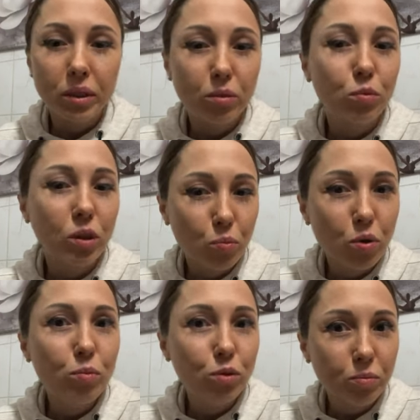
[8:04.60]
Поэтому
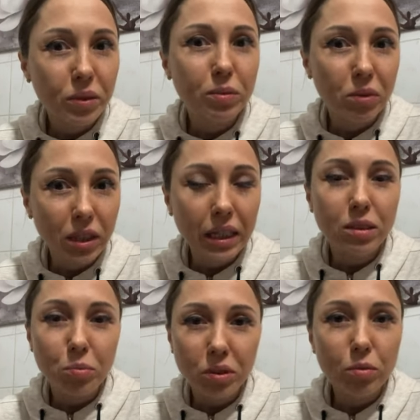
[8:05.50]
напомню,
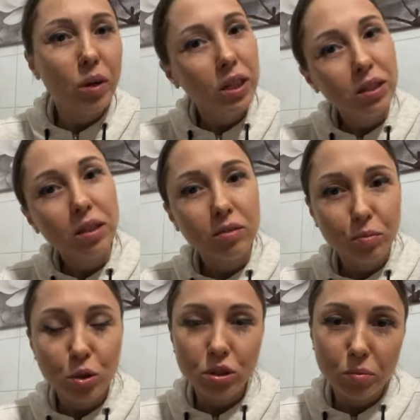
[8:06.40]
посмотрите пяти Брата, как
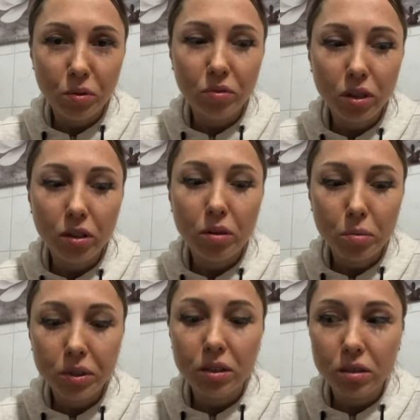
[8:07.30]
в прошлом эфире я
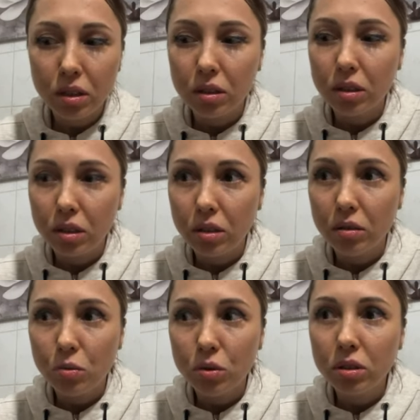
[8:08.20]
вам сказала.
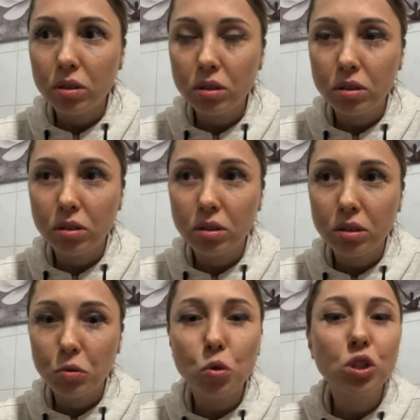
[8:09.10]
Он
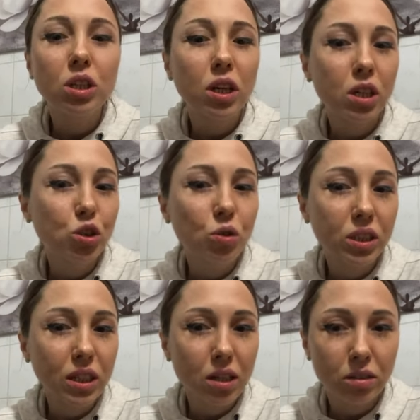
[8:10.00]
э, очень хорошо
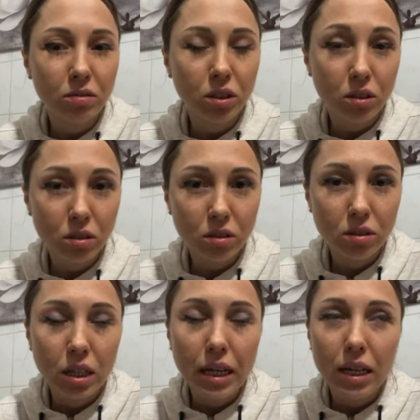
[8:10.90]
рассказывает
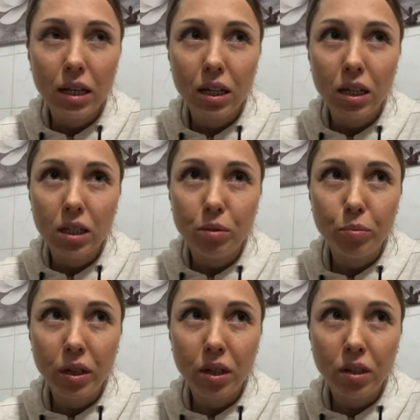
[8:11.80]

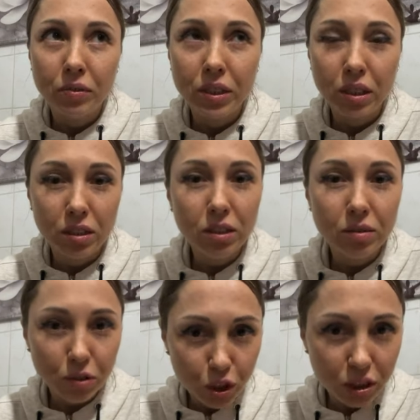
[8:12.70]
про все эти
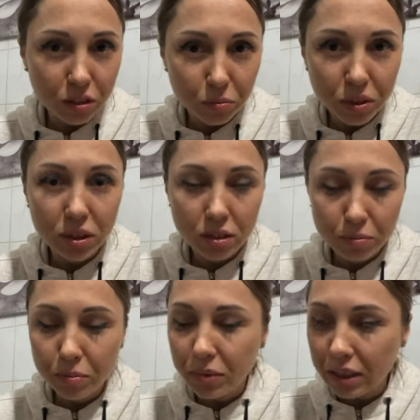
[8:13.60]

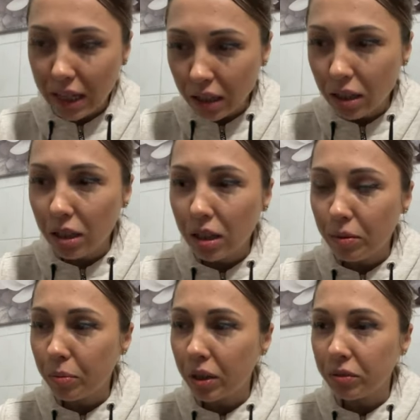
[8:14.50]

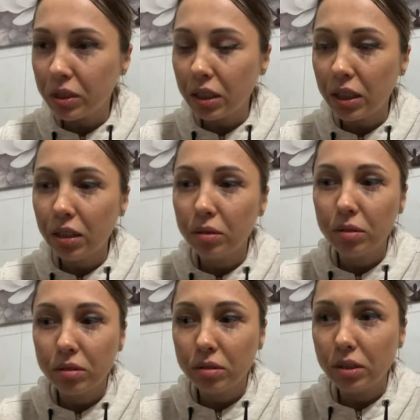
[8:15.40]
священописания, про все
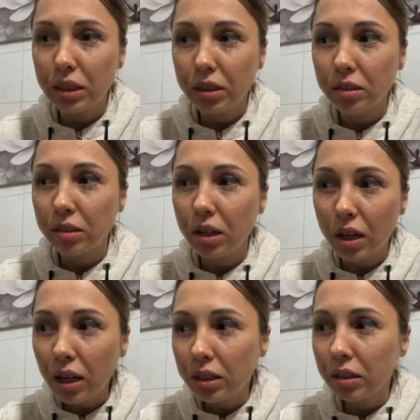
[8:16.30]
эти
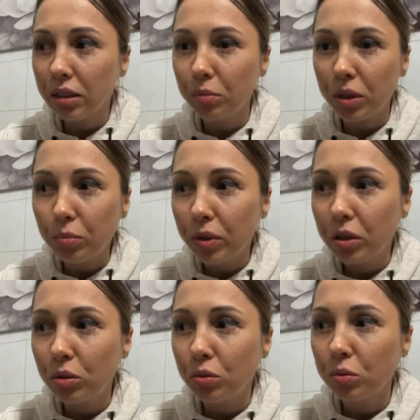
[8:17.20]
Кораны,
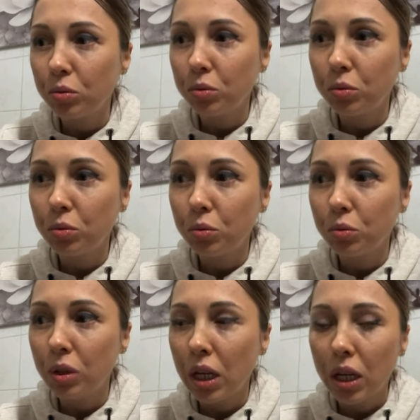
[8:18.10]

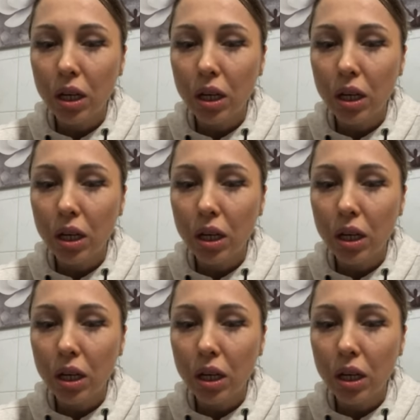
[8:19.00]
Библию,